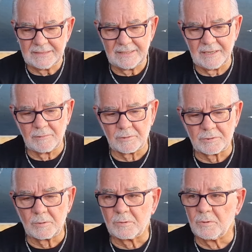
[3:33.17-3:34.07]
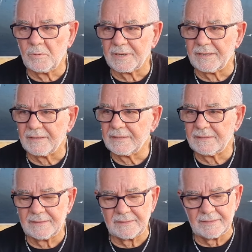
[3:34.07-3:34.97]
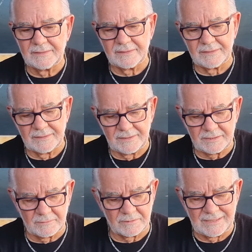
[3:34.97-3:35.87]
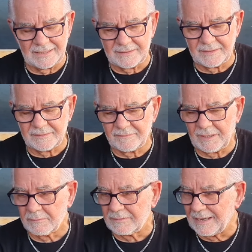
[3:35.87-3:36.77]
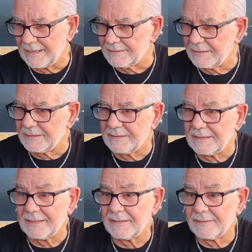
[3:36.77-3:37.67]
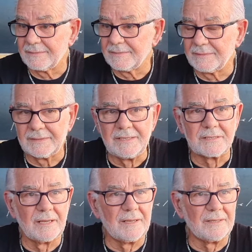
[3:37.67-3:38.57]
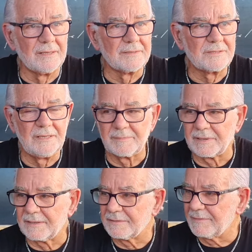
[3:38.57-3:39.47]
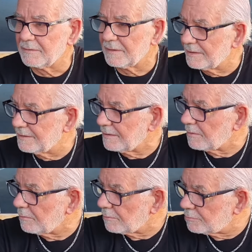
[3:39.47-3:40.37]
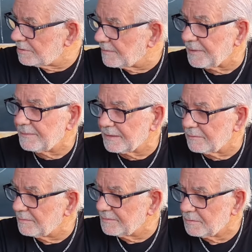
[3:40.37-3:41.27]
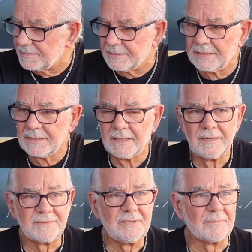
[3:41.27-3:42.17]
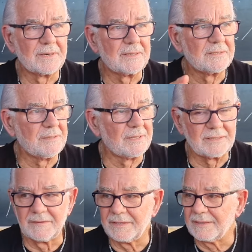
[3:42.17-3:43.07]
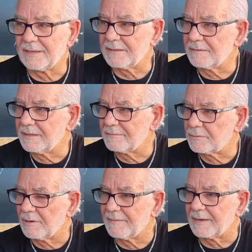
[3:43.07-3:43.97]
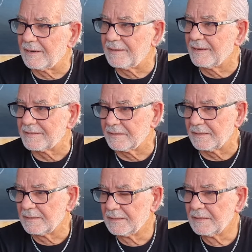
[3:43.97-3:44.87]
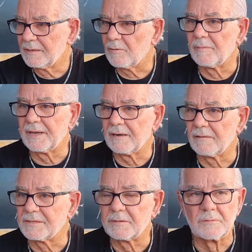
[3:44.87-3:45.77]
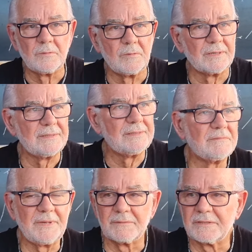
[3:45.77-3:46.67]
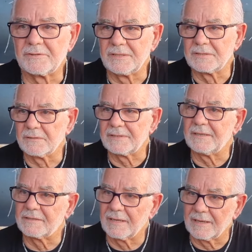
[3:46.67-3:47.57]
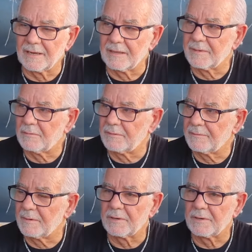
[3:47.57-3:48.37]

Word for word: e le loro strutture eh, sono state valutate e eh, inserite sia perché vengono, erano conosciute prima come voi, sia perché siamo andati a vedere sulle varie richieste come erano le strutture, abbiamo deciso di inserirle, per cui in